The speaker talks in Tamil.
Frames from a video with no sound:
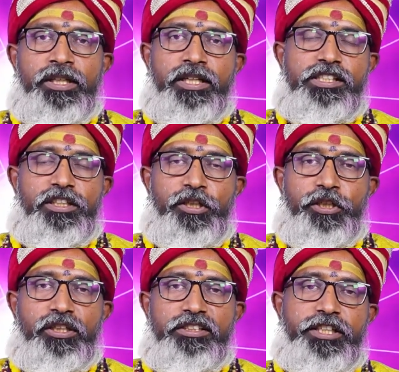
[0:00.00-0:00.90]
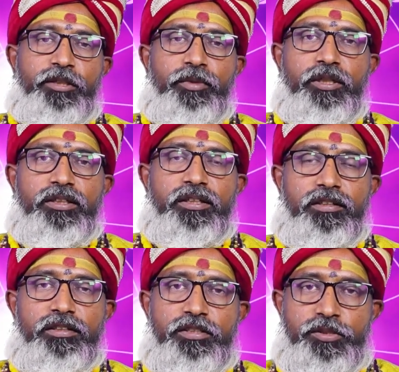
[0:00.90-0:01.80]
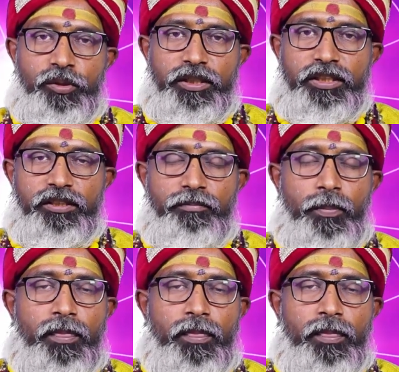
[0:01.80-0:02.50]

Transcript: நினைச்ச காரியங்கள் ஜெயமாகுங்கிறத சொல்லிக்கிட்டு